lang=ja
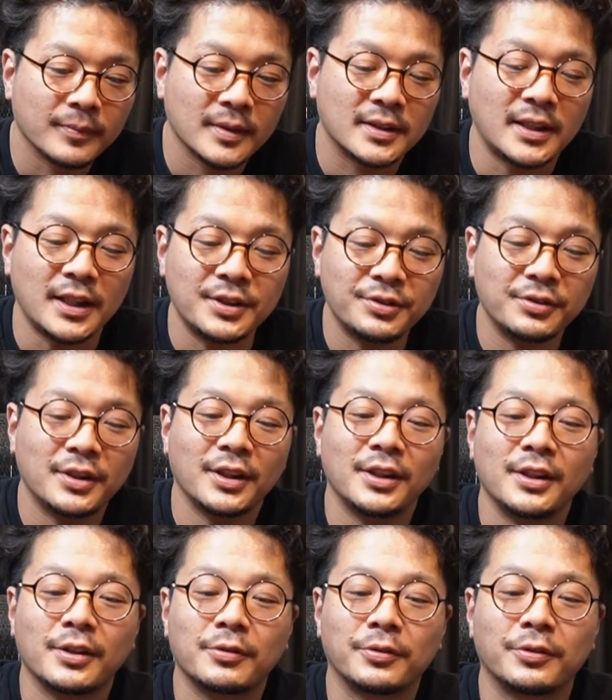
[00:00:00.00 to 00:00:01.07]
最終的
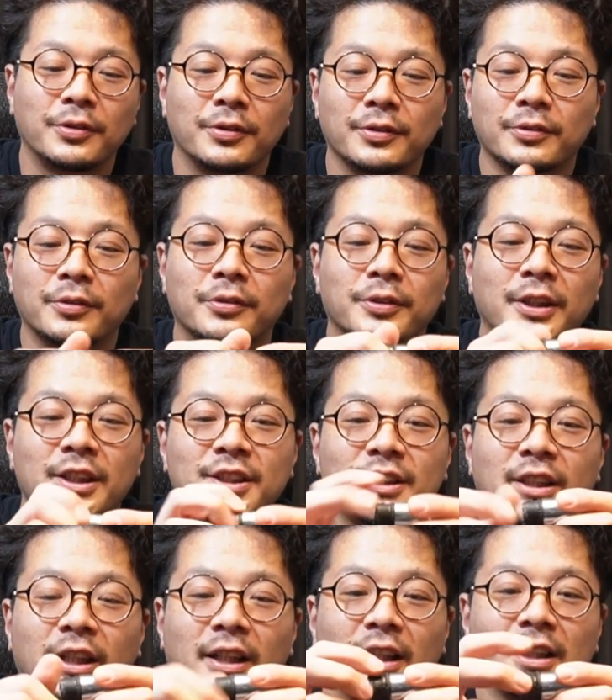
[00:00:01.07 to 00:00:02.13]
にこのここネジ
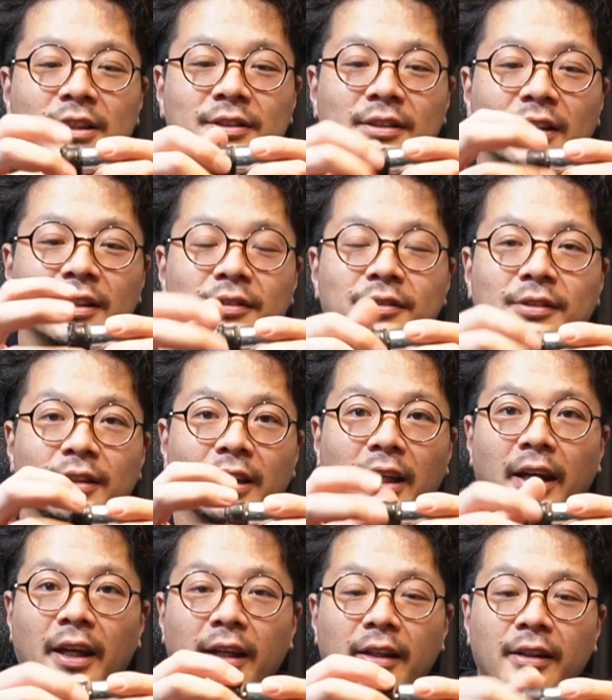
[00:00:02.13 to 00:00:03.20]
で外れるん
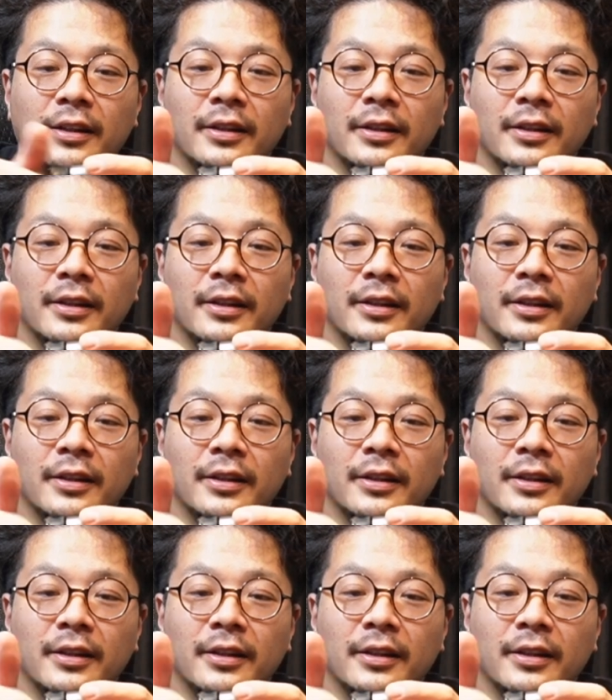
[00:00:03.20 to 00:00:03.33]
で